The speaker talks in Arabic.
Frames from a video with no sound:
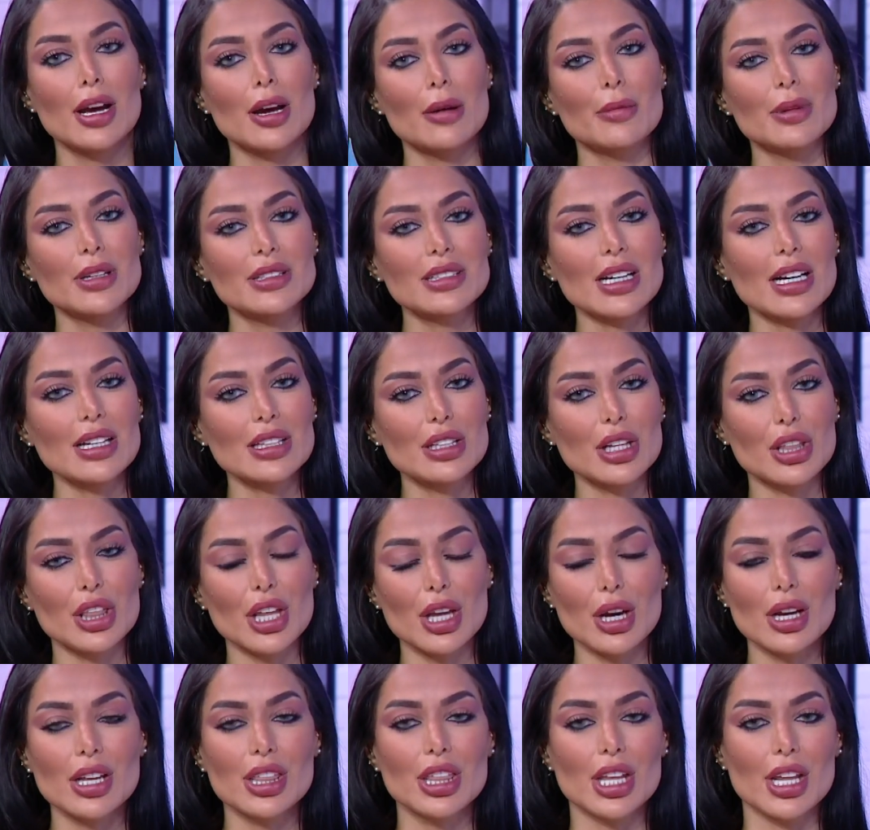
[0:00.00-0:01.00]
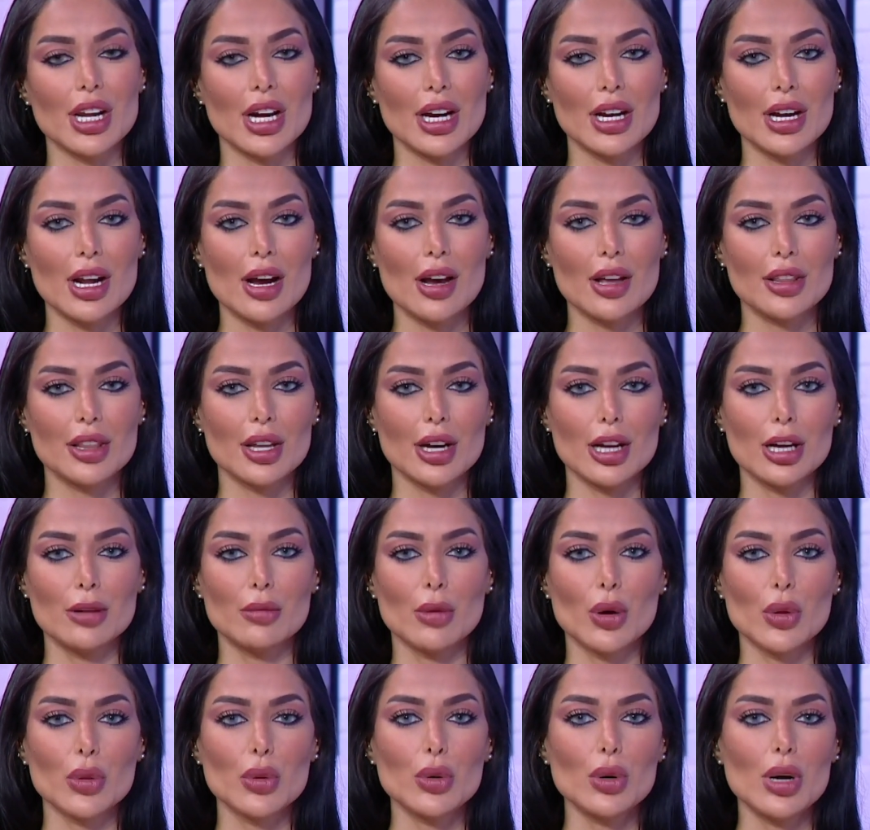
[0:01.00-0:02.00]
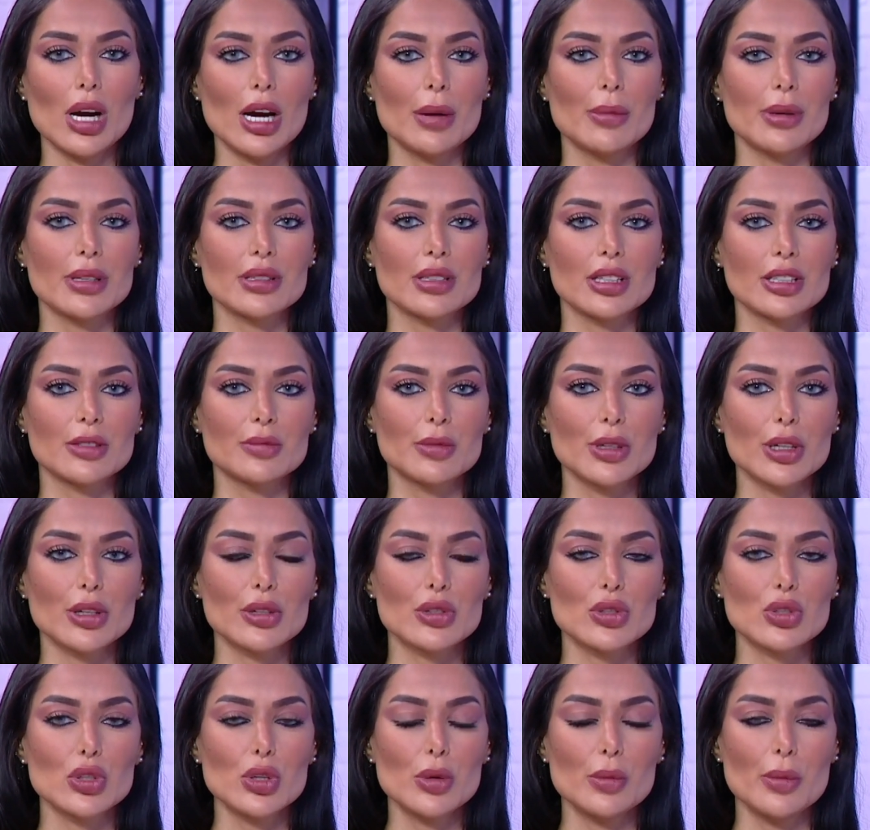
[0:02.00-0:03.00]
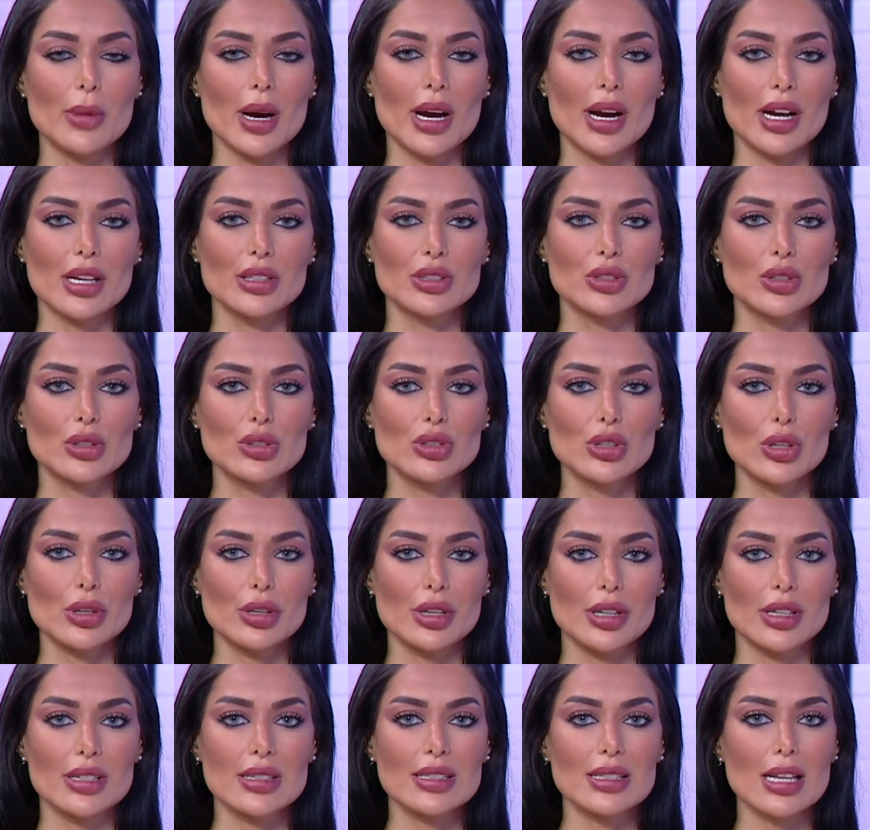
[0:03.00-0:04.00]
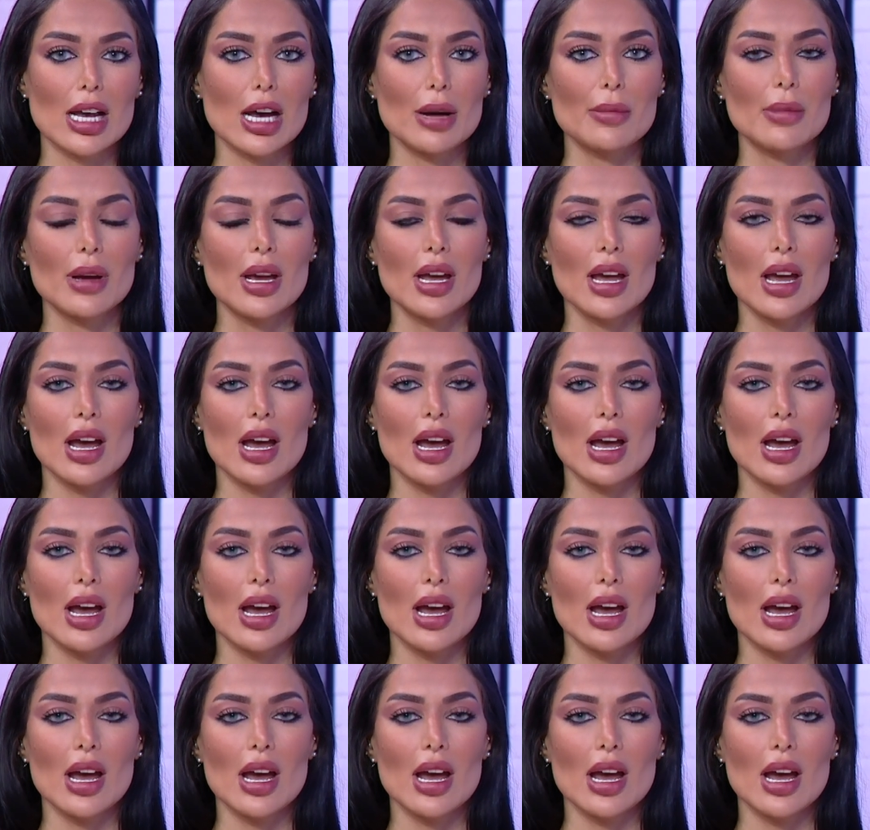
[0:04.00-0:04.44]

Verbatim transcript: بنتحدث أكثر عن هذا الموضوع عبر تطبيق زوم مع الدكتور عصام